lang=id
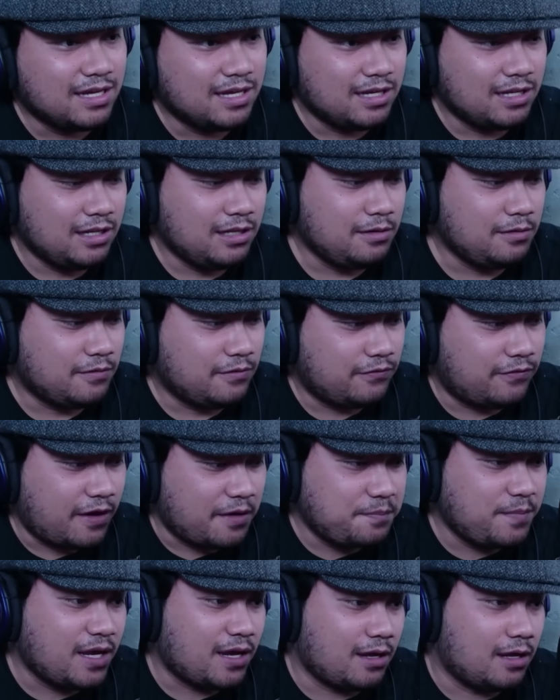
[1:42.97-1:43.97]
Ini
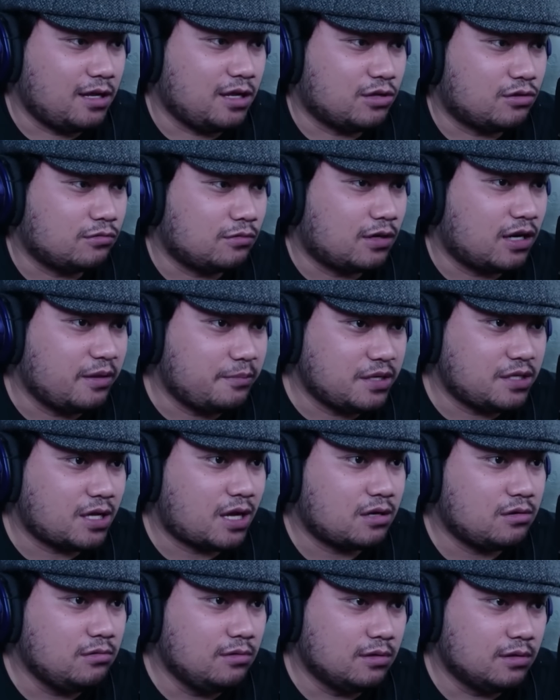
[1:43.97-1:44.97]
vibe-nya kayak lagi nonton anime
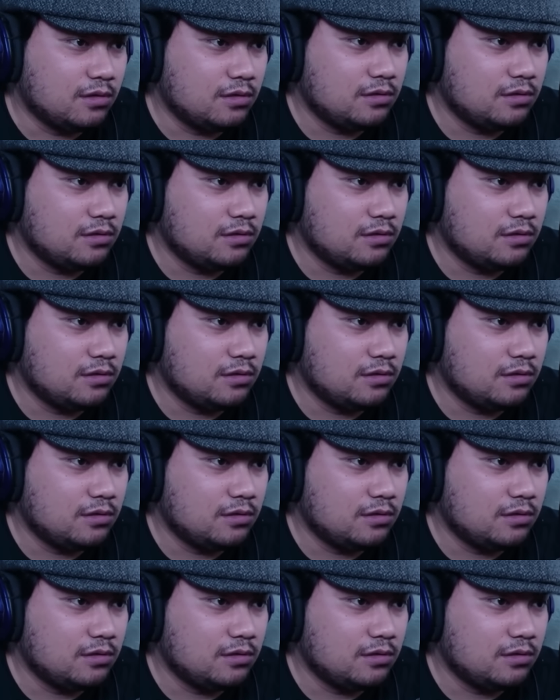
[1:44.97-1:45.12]
jadul loh.